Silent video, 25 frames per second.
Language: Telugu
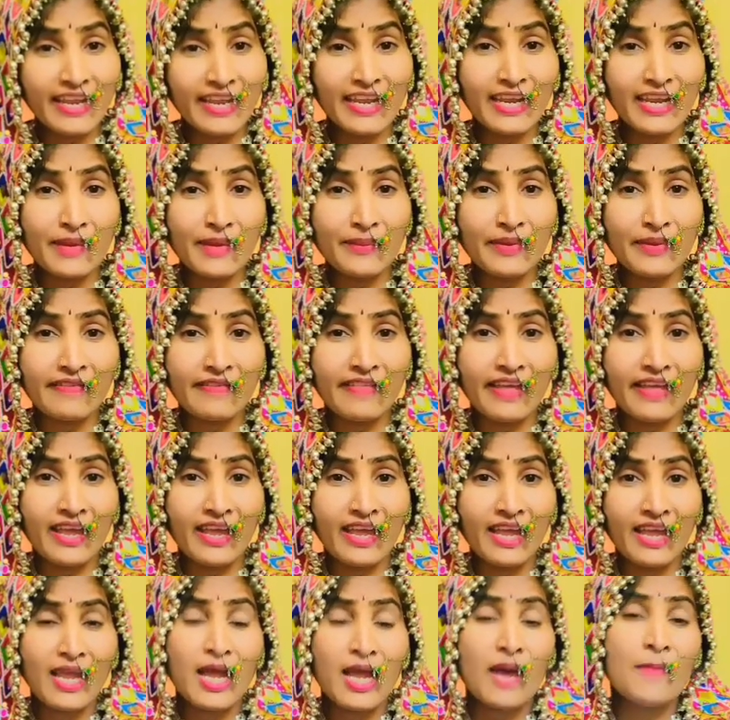అందరికీ నమస్తే
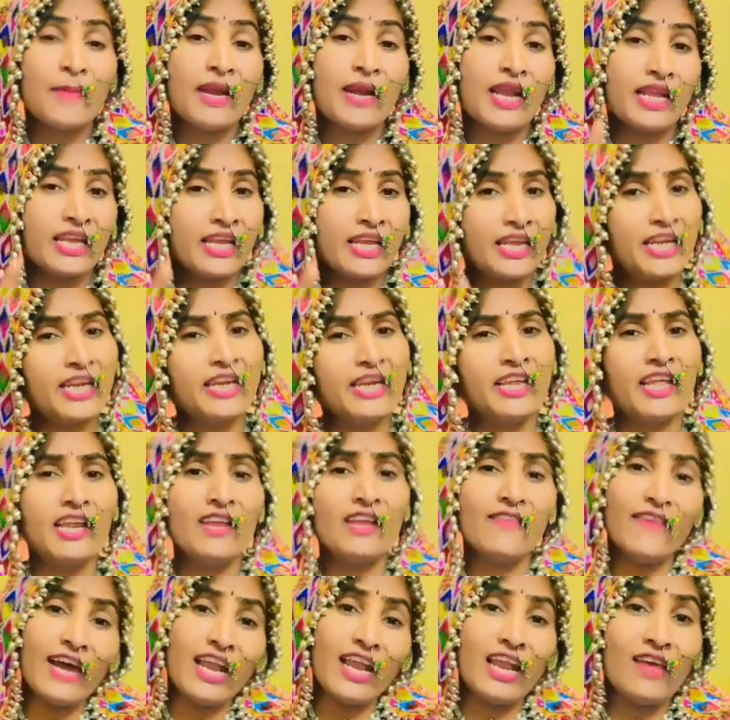మనకి గిట్టని
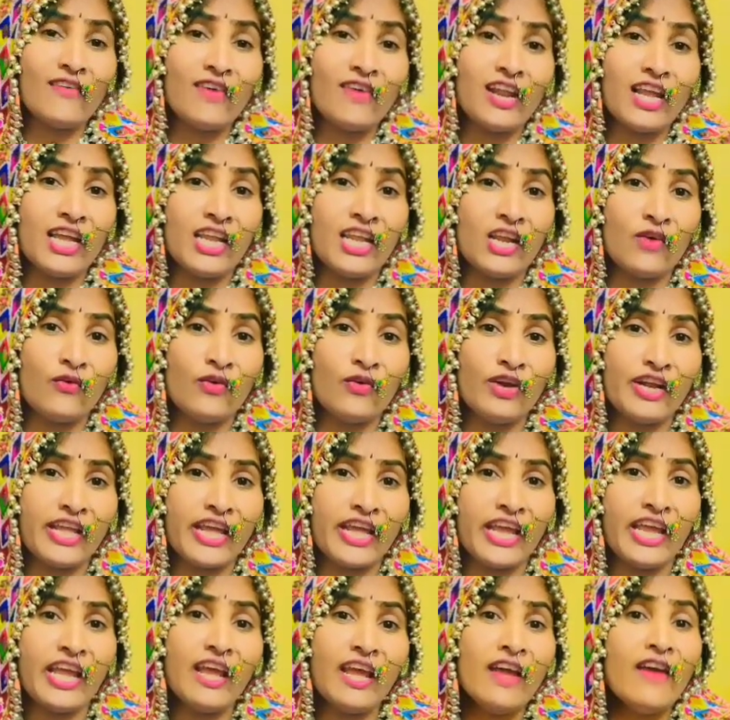వాళ్ళు ఎవరైనా ఉంటే
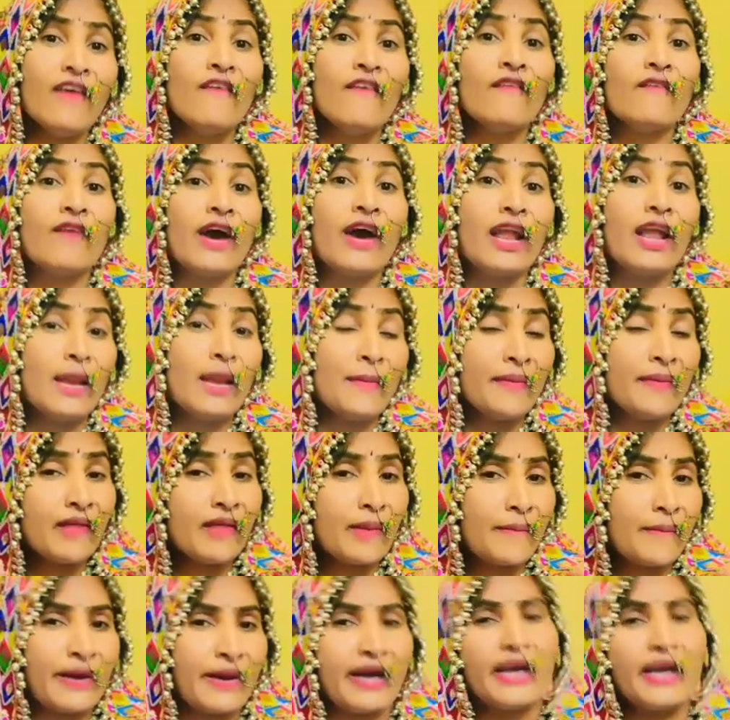వాళ్ళ మీద
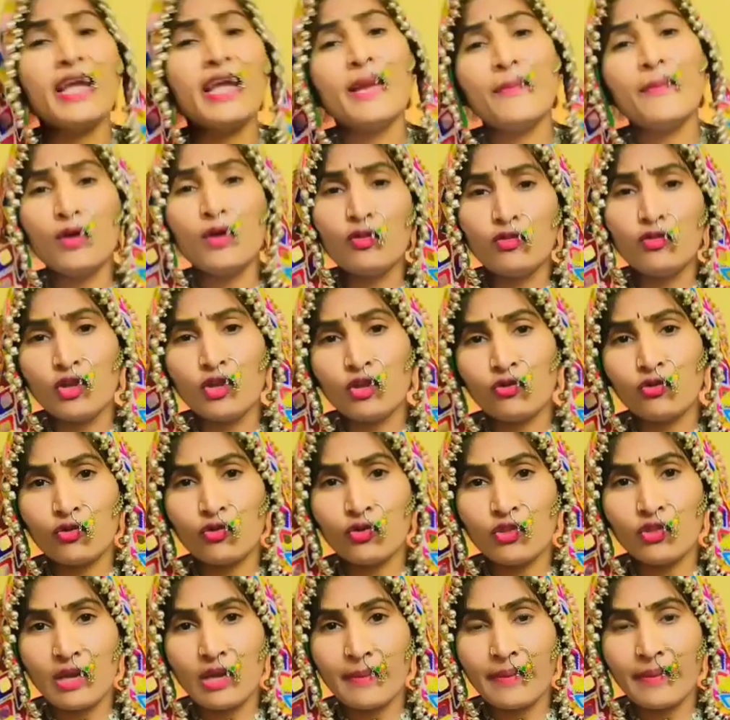పగ ఎప్పుడు
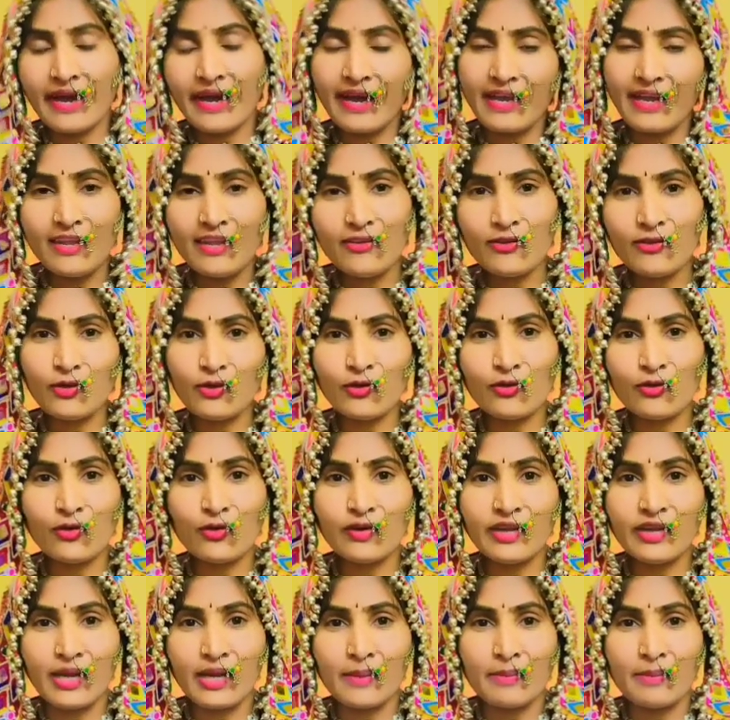తీర్చుకుందామా అని
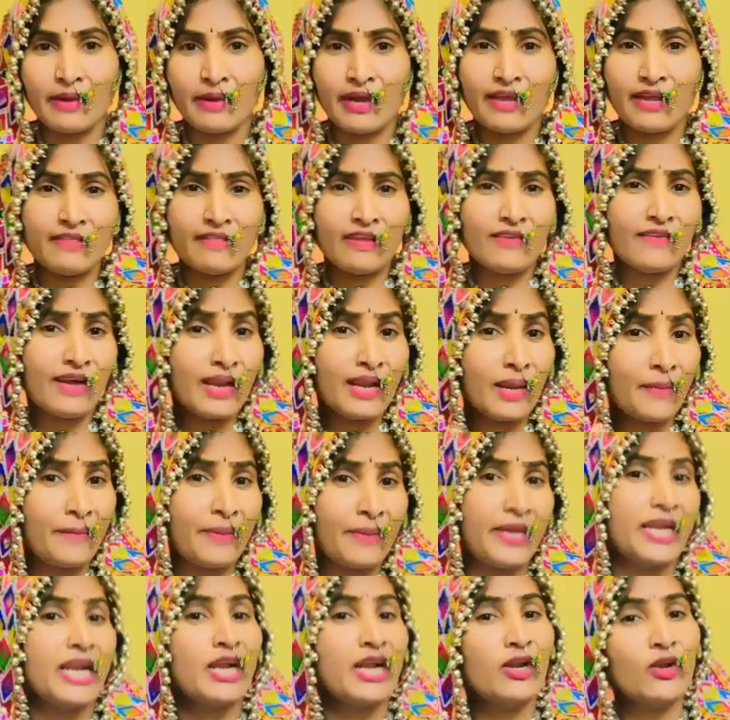చూస్తుంటాం అయితే వాళ్ళ
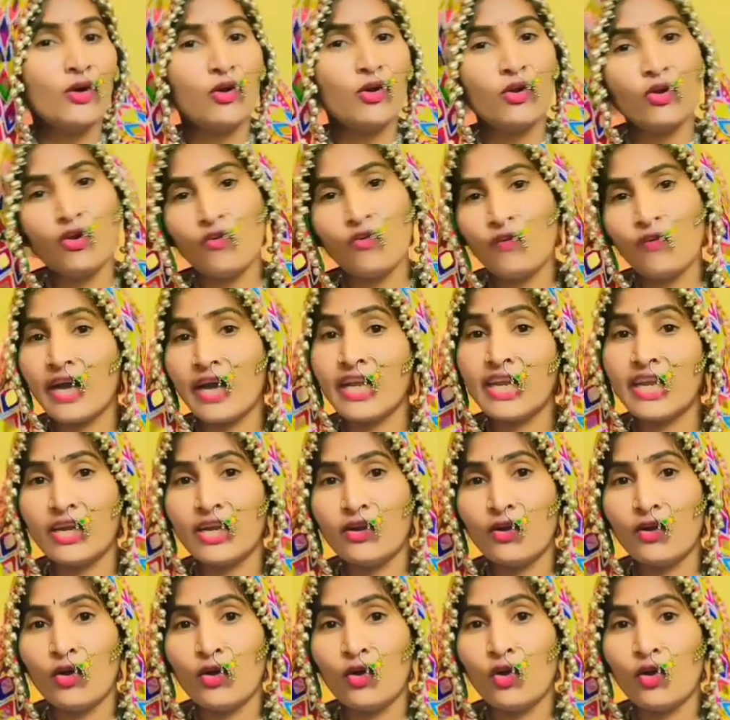పెరట్లోనో
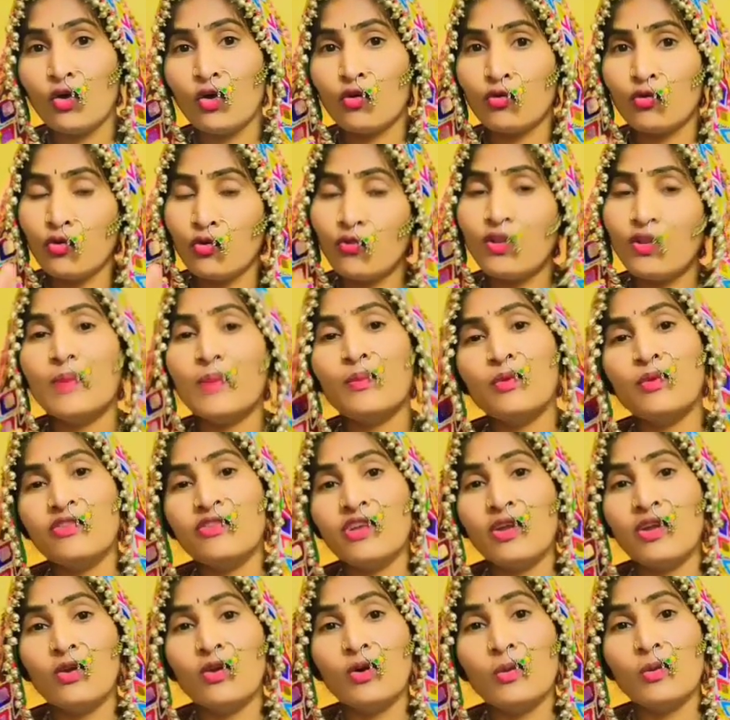వాకిట్లోనో క్షుద్ర
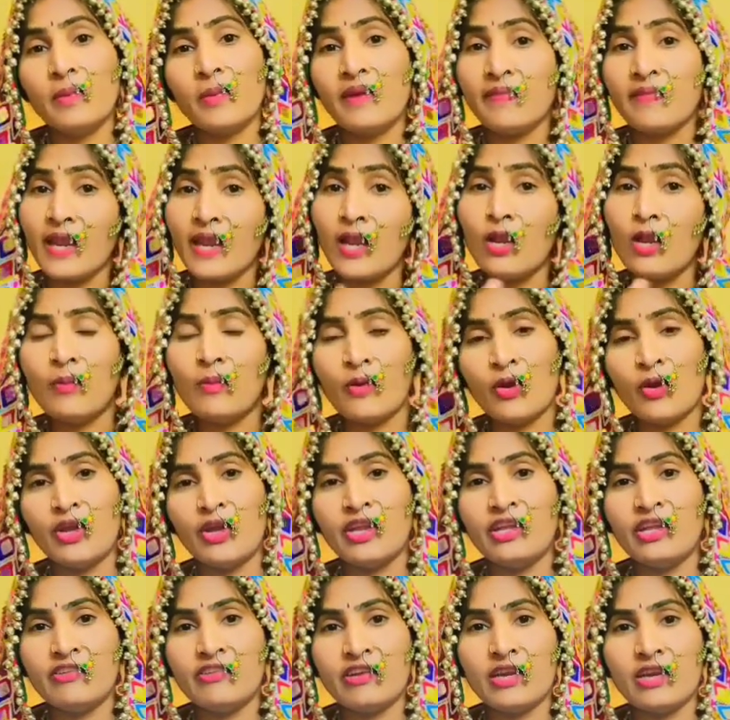పూజలు మంత్రాలు
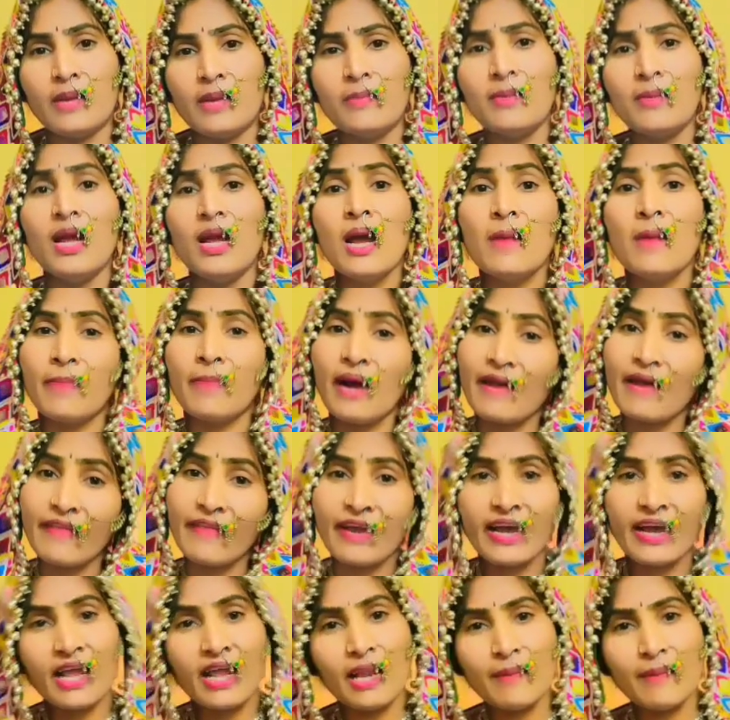ప్రయోగించడం
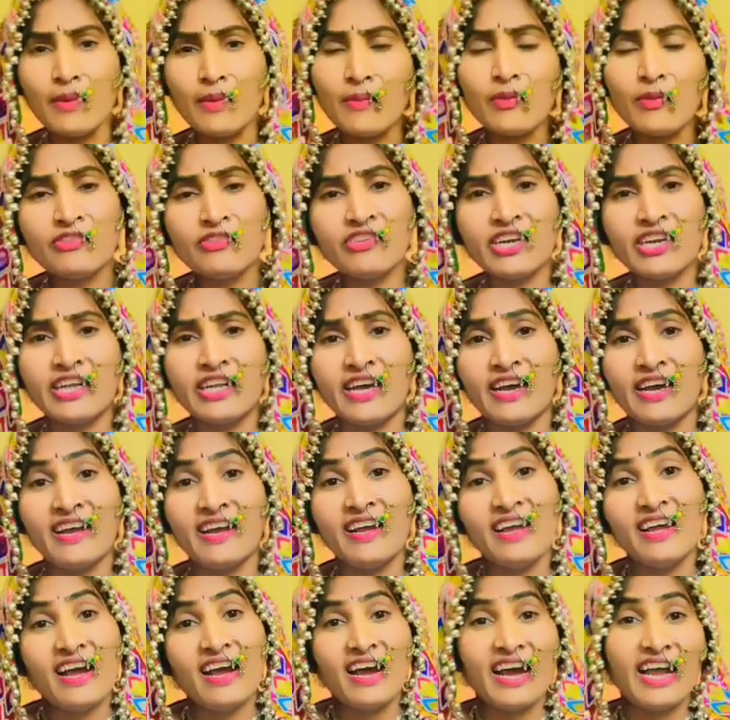పాతకాలపు ముచ్చట
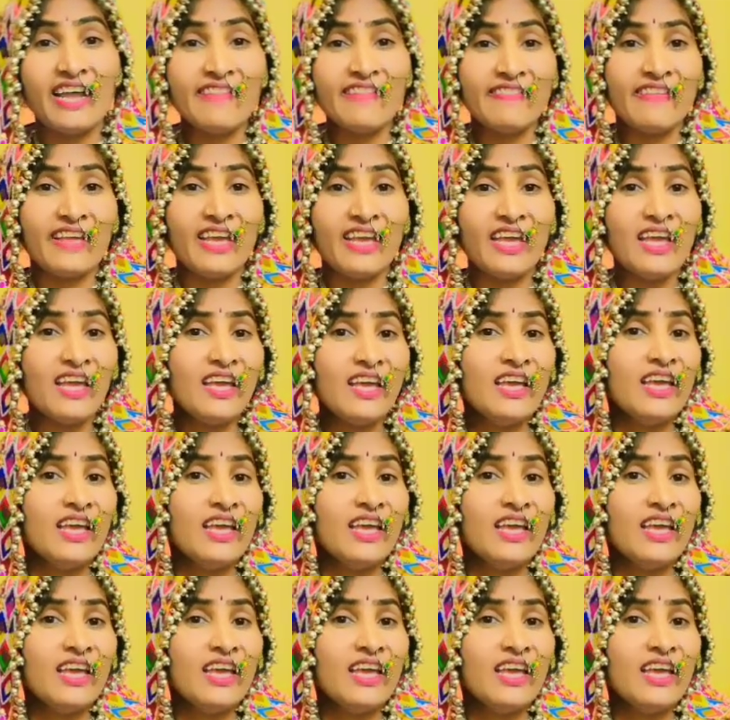అయితే